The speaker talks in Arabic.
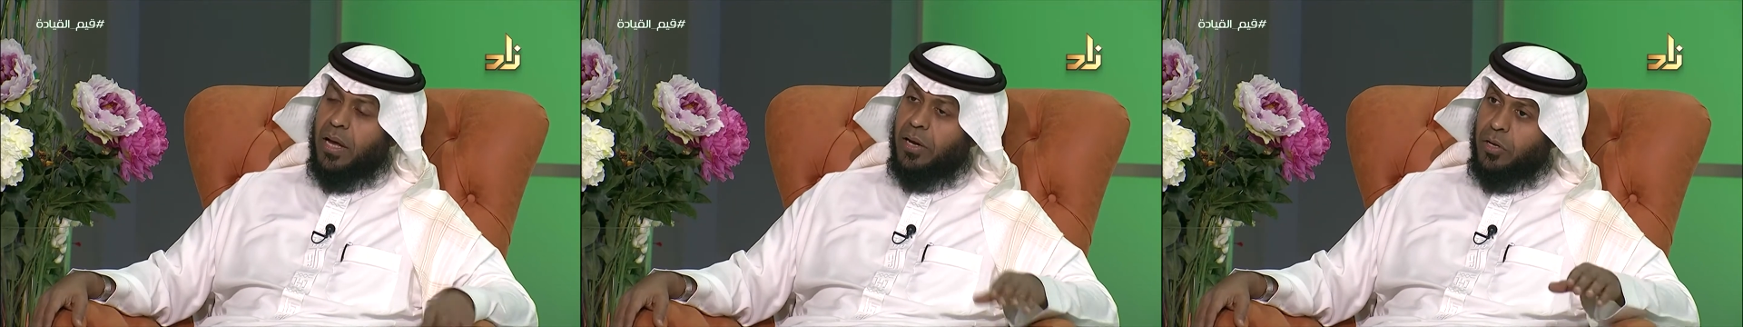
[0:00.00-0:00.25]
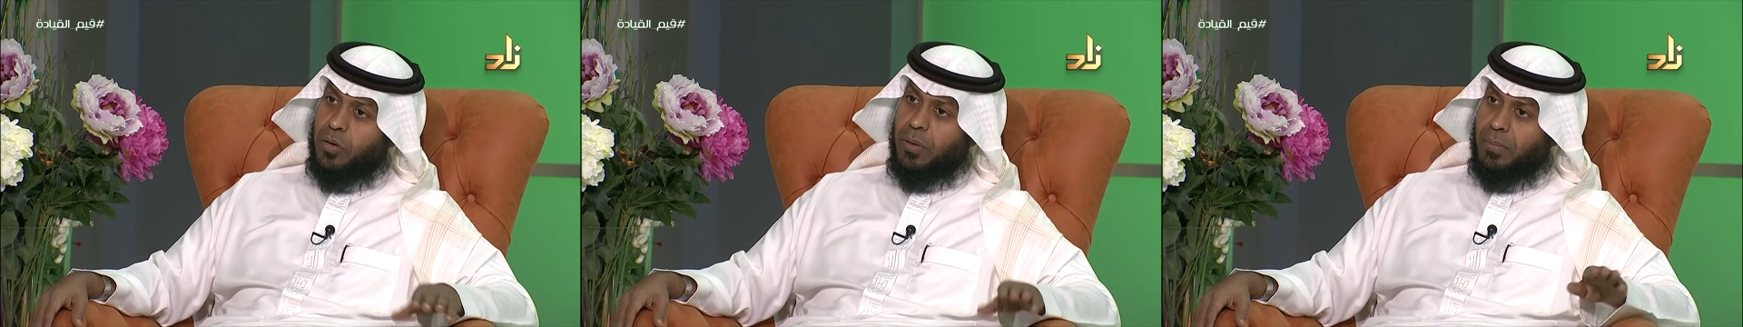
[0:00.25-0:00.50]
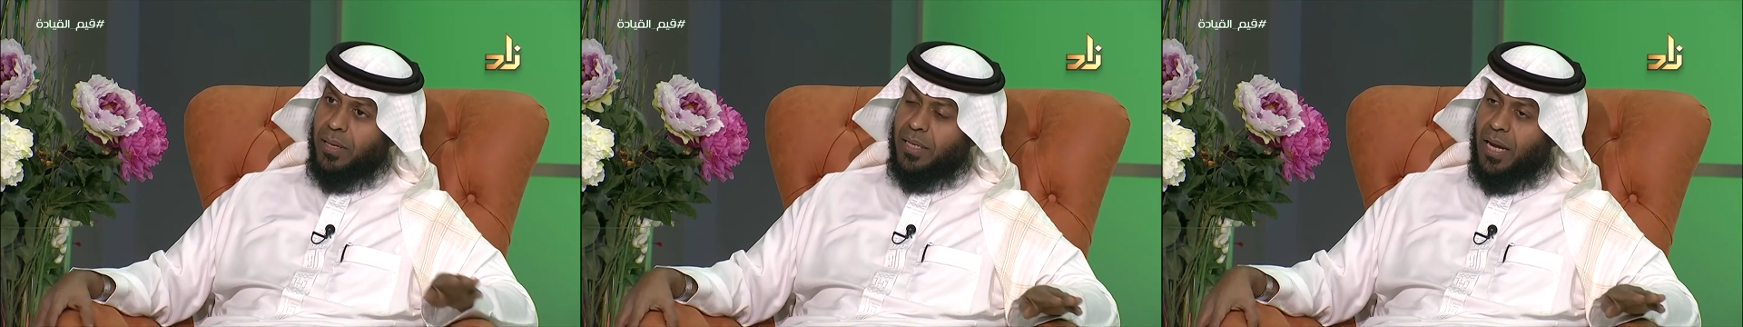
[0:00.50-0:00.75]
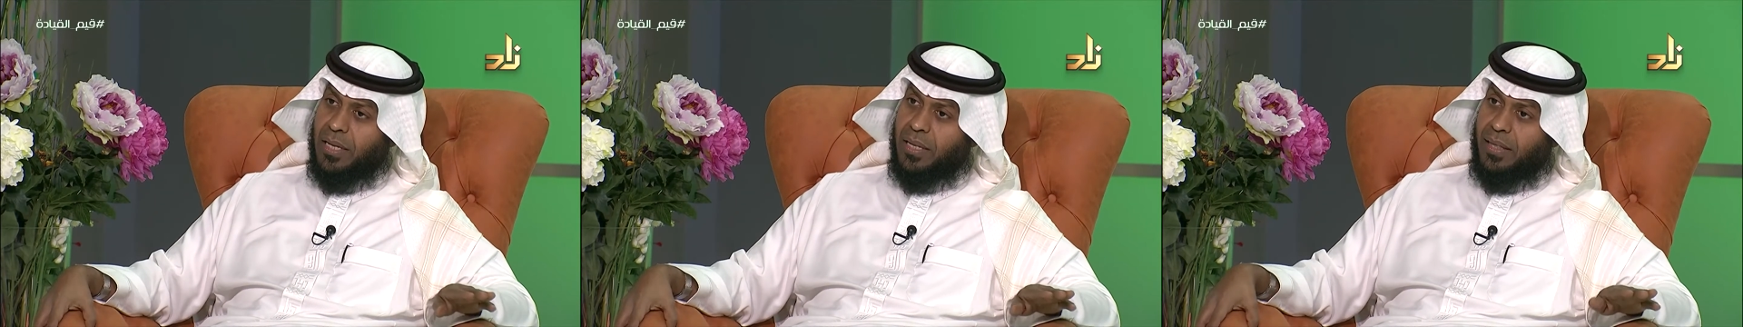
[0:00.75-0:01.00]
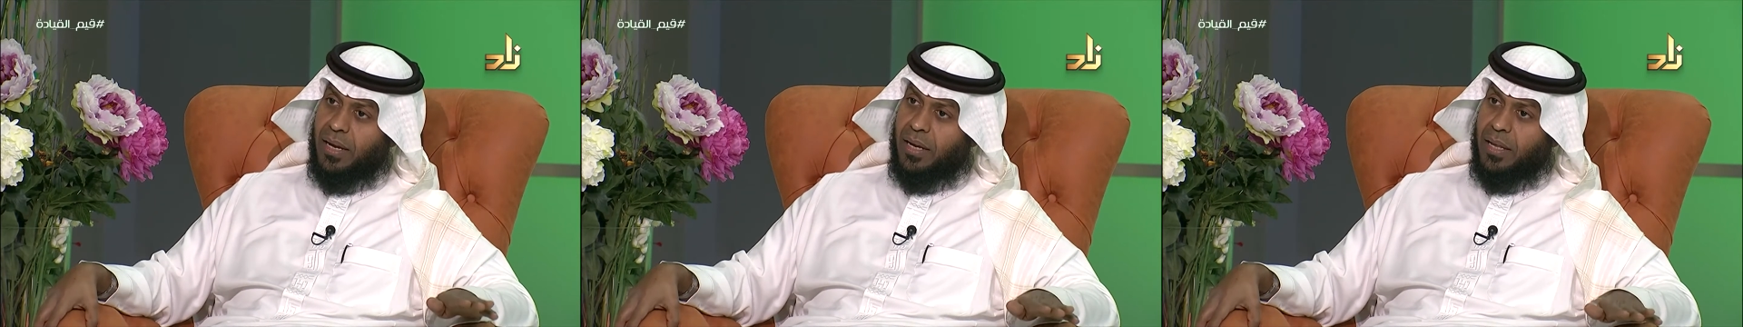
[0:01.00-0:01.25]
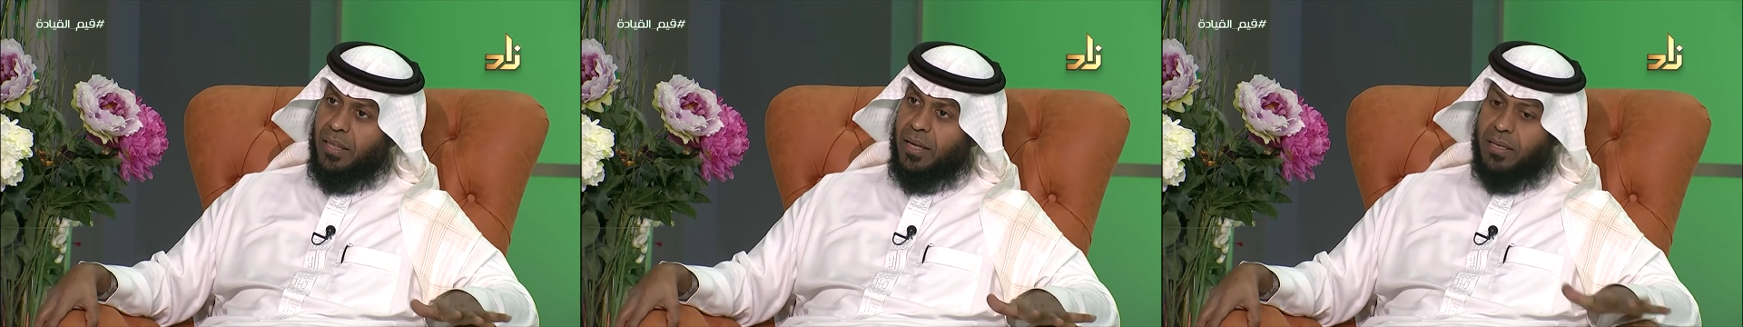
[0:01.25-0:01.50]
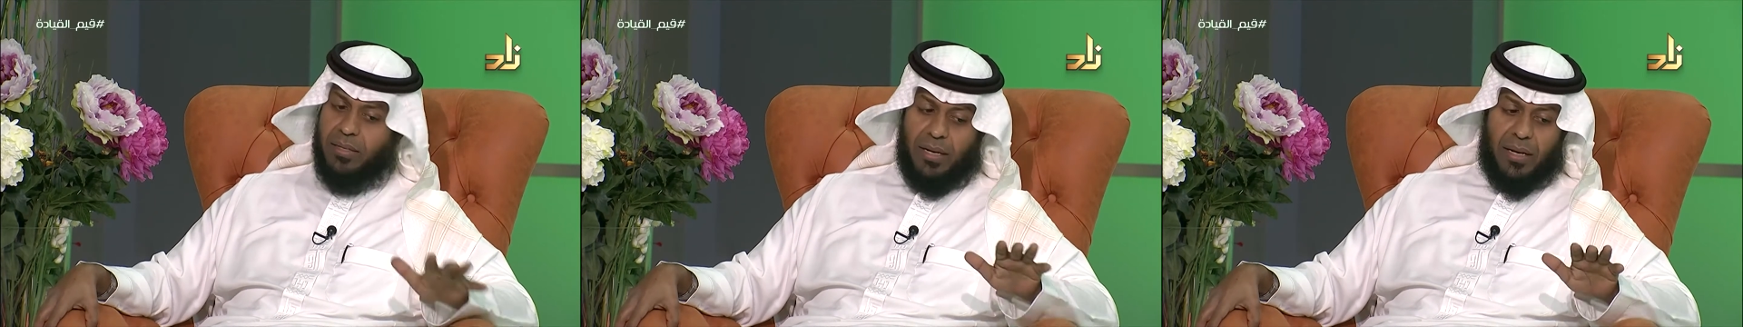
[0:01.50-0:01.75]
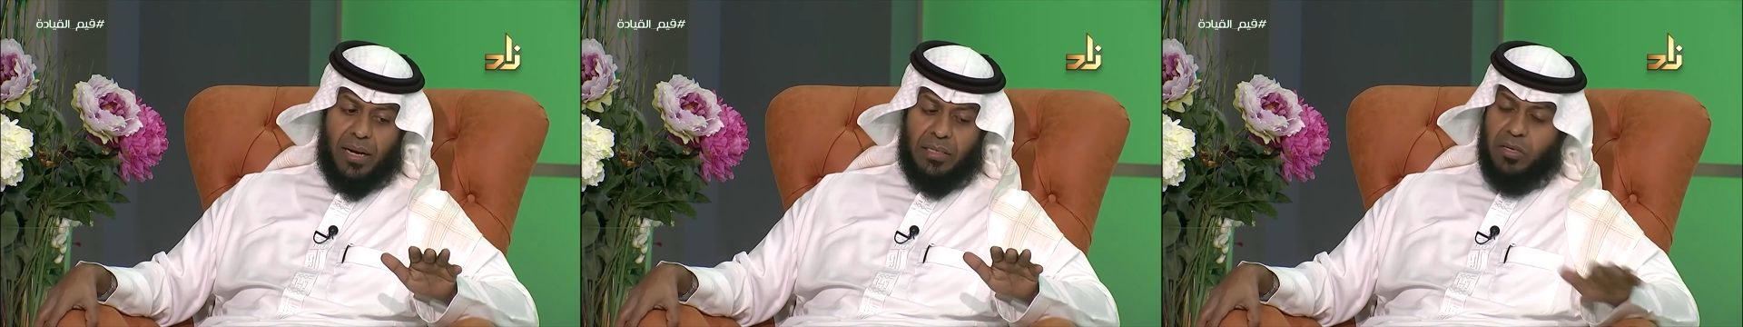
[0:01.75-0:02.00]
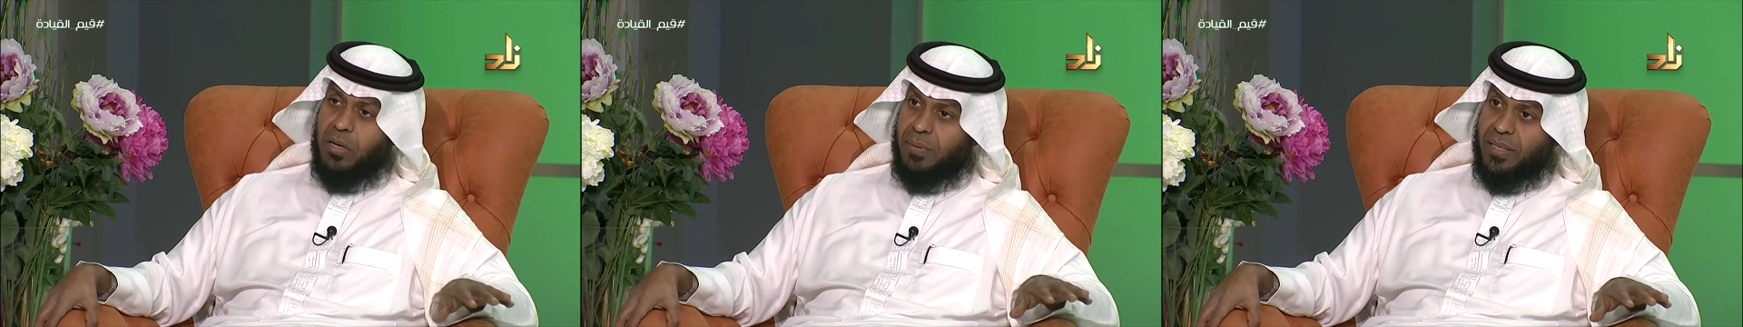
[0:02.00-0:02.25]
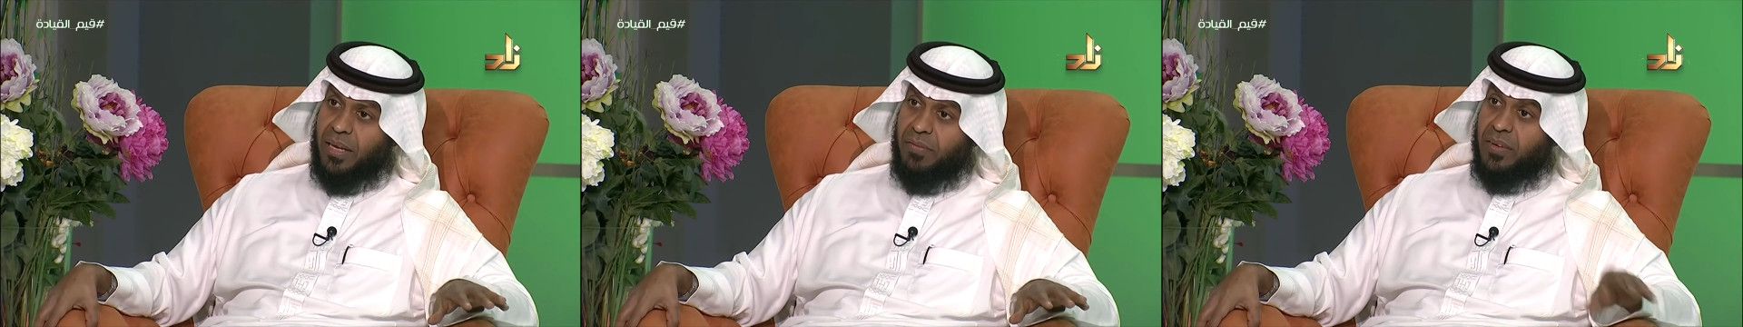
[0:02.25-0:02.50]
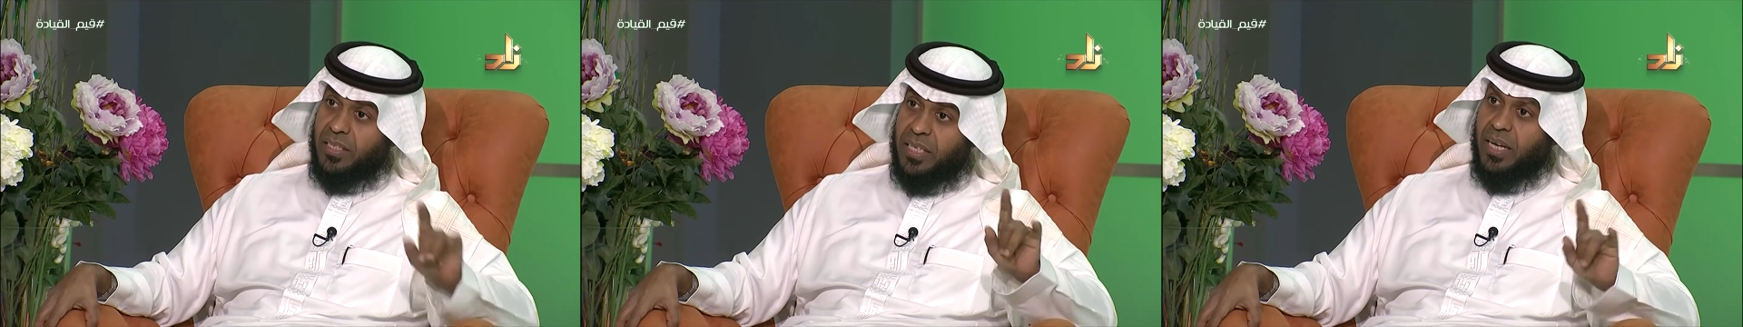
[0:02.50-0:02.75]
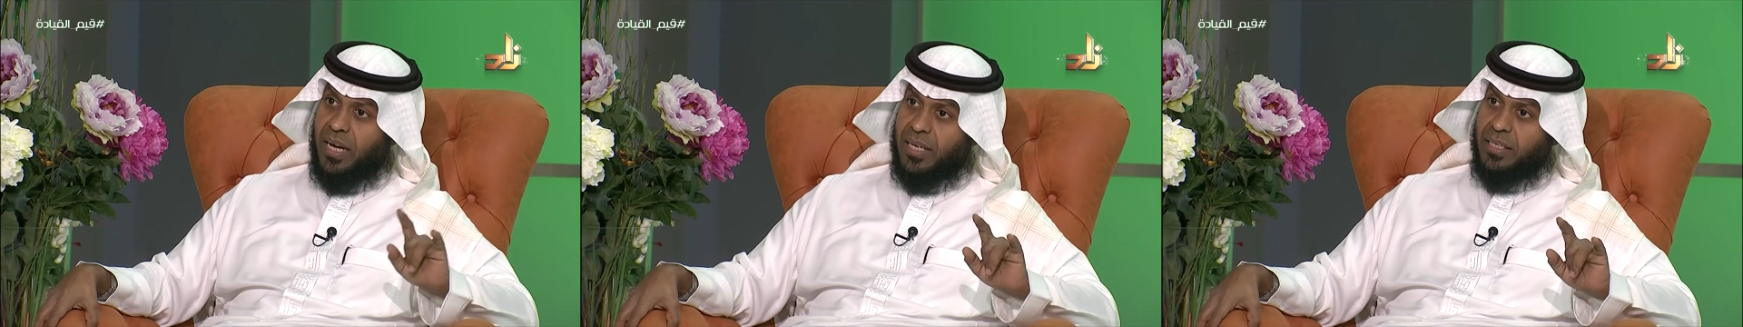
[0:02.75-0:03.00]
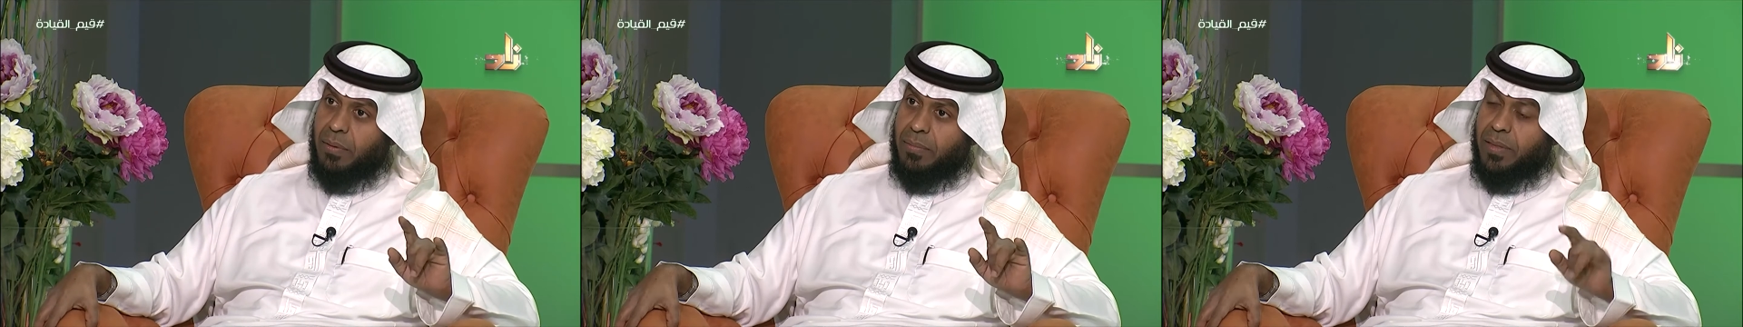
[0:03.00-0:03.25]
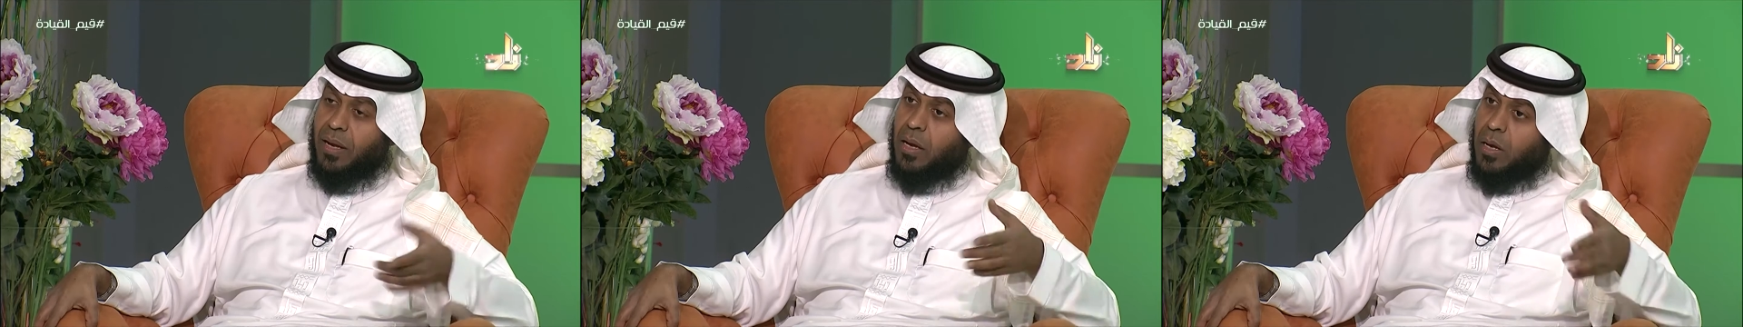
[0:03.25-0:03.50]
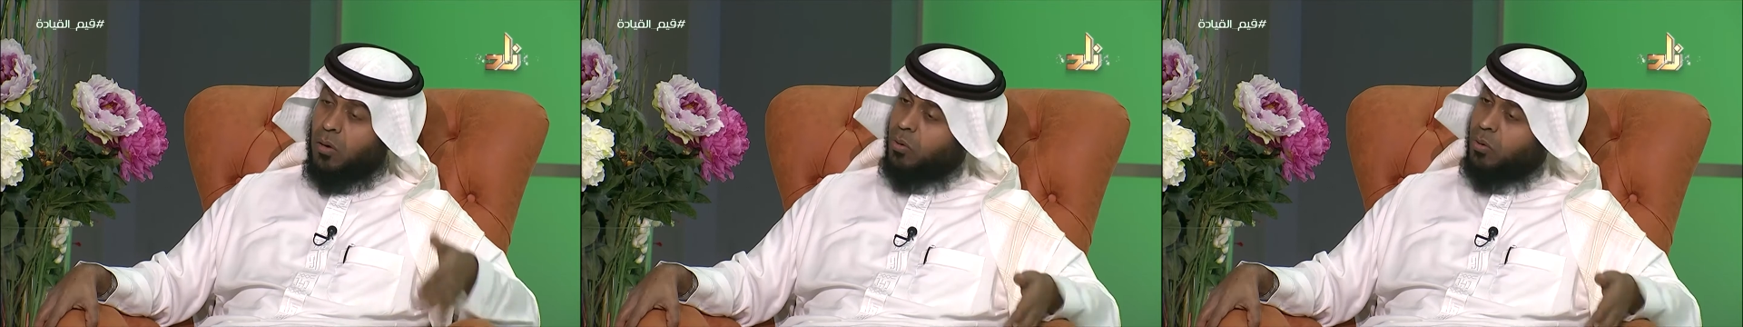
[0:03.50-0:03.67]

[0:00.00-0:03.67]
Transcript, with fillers: اليوم لما نتحدث على قضية الجوانب التحفيزية على سبيل المثال